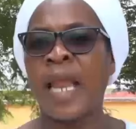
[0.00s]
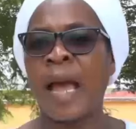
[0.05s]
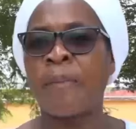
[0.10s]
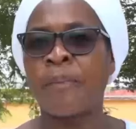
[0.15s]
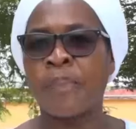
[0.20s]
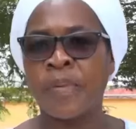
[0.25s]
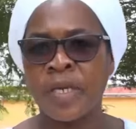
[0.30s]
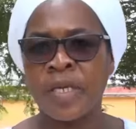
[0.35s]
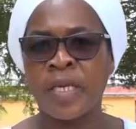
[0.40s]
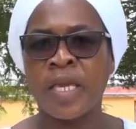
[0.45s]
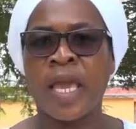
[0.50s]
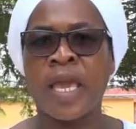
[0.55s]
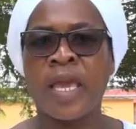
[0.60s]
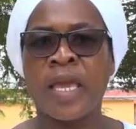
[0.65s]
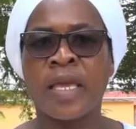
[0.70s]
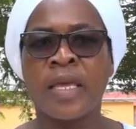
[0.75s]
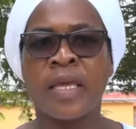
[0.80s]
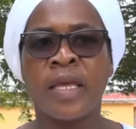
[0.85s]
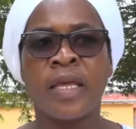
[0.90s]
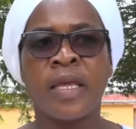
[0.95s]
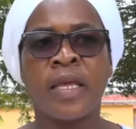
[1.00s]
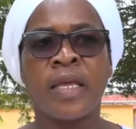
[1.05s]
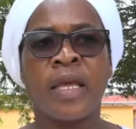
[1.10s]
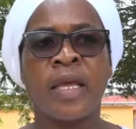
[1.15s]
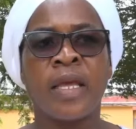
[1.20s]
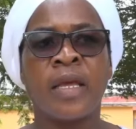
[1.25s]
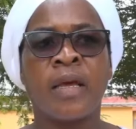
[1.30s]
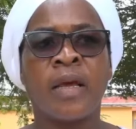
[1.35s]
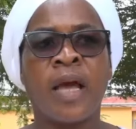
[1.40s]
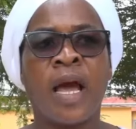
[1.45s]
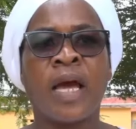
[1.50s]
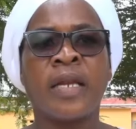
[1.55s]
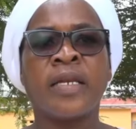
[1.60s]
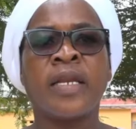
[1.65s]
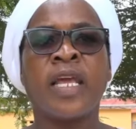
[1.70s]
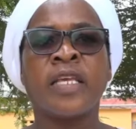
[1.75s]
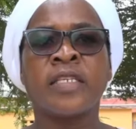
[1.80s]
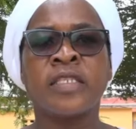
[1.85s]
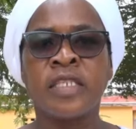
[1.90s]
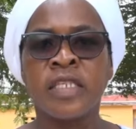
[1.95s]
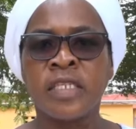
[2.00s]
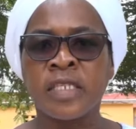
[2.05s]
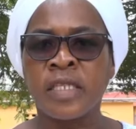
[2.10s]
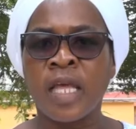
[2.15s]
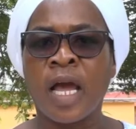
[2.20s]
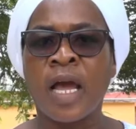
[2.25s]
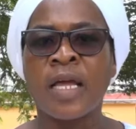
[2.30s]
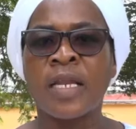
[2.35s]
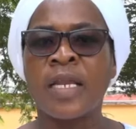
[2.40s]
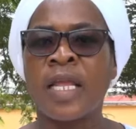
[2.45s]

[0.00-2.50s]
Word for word: la prière en insistant,